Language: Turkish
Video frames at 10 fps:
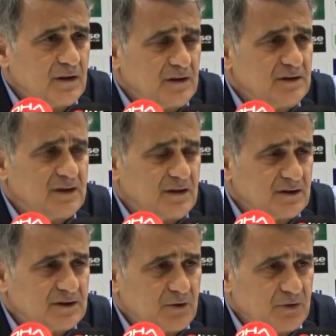
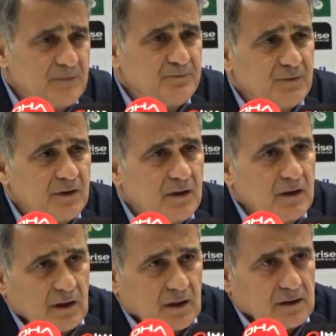insanını seven,
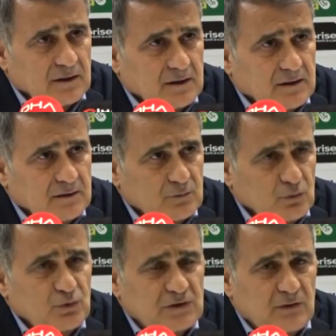e,
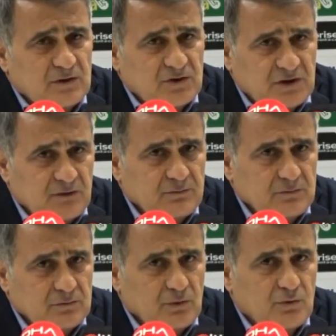duygusal ve dışa
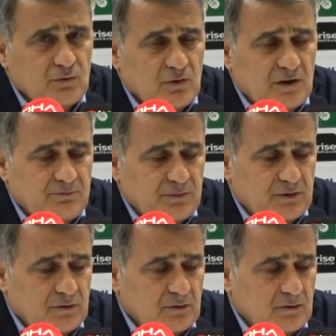dönük olan
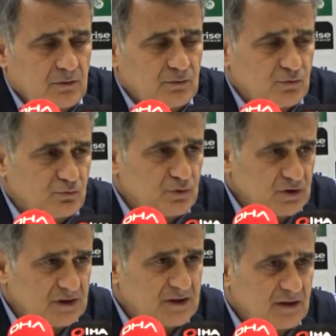bir oyuncumuz,
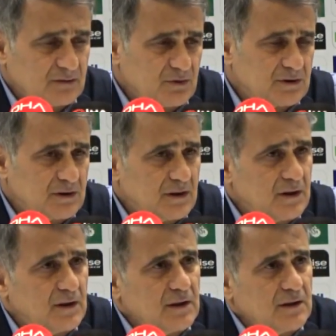insanımız.
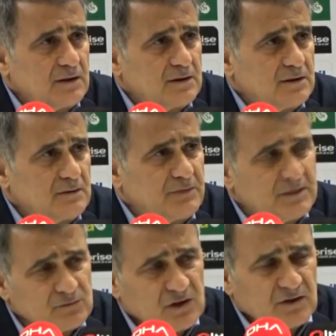E,
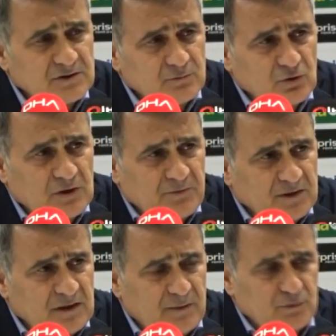benim çalıştığım
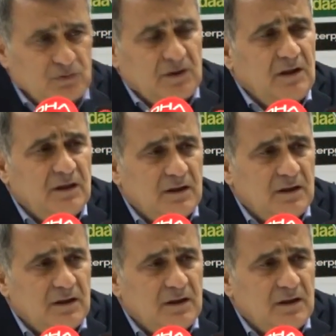dönemde Trabzon'da